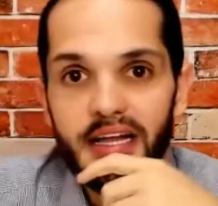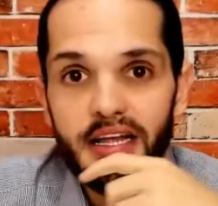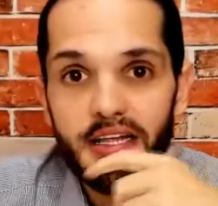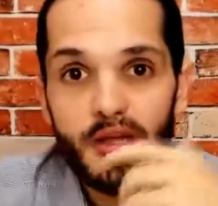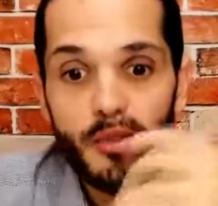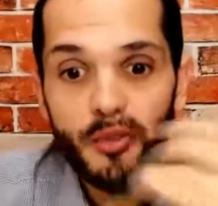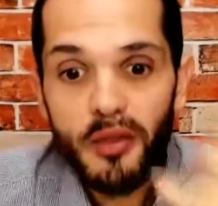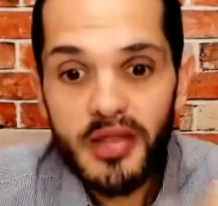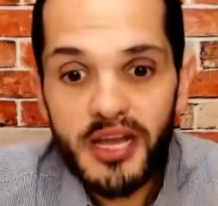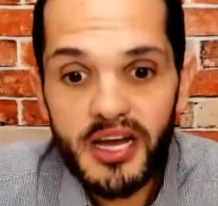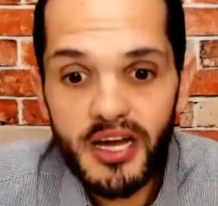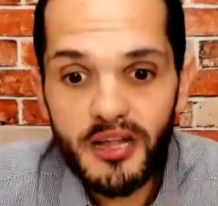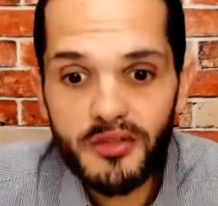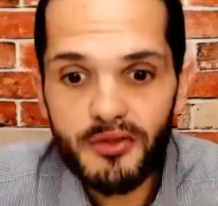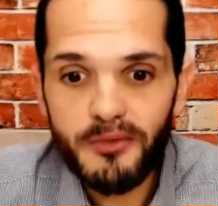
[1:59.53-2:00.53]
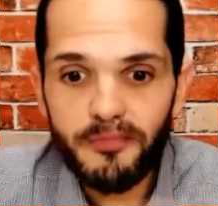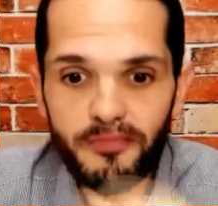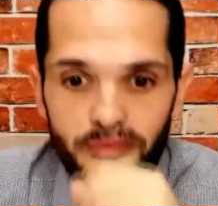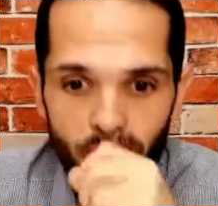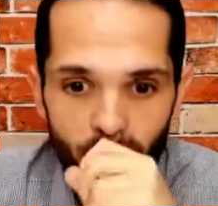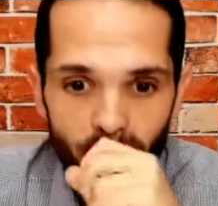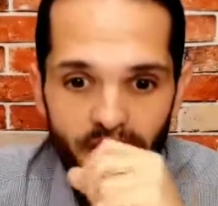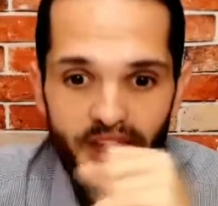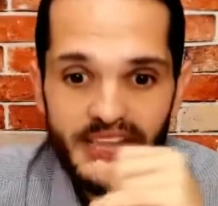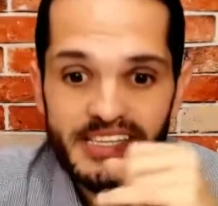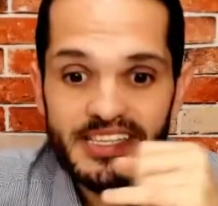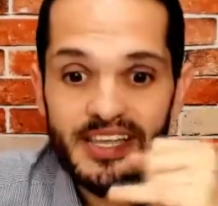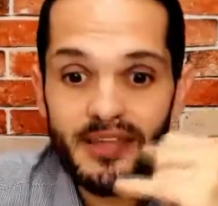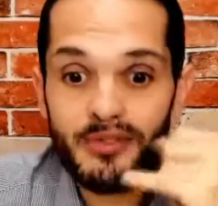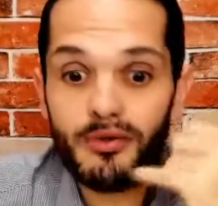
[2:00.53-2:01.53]
e eu tô ligando
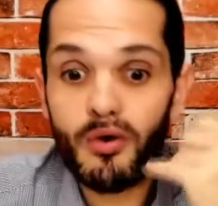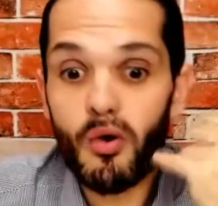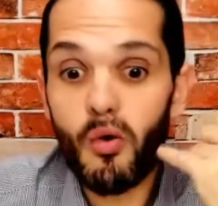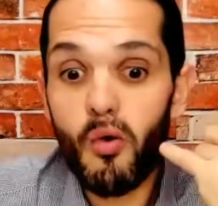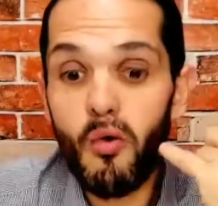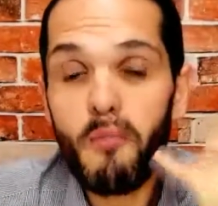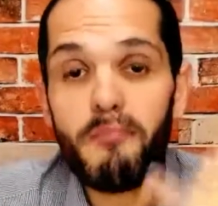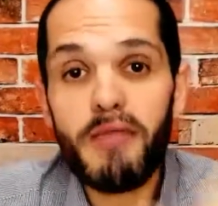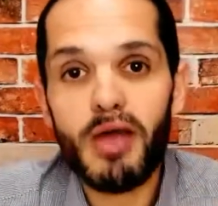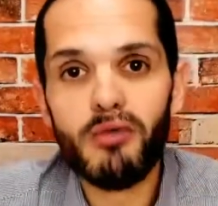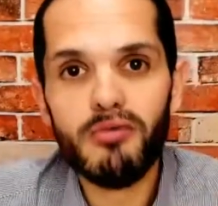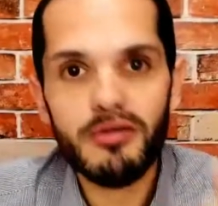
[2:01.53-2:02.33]
oferecendo o meu